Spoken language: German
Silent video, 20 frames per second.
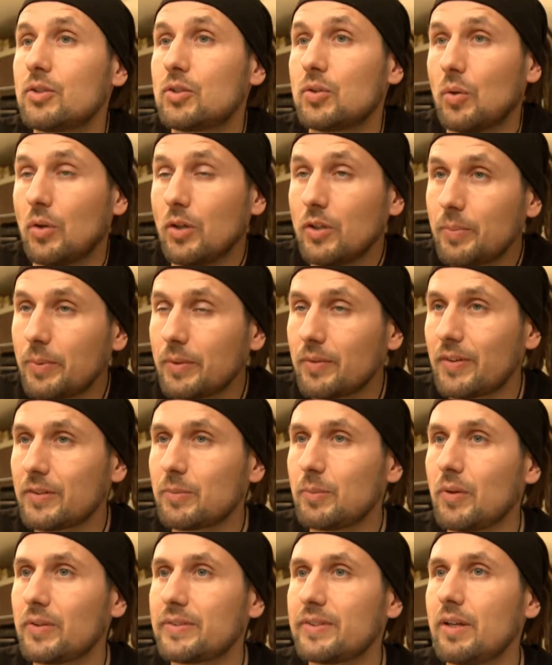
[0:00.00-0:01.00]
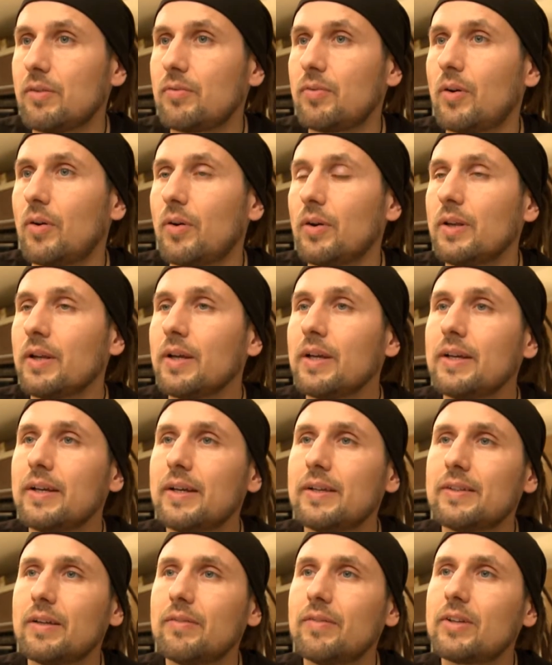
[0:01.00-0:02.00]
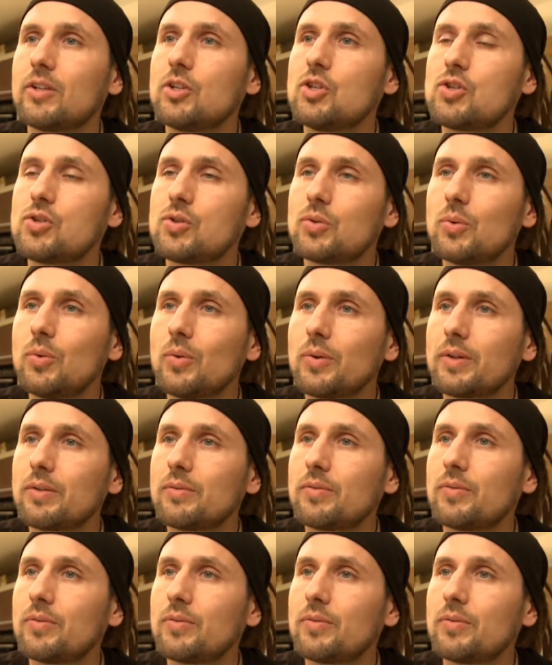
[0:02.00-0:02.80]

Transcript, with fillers: stolz bin und was mir auch sehr freut, ist einfach die Schulungen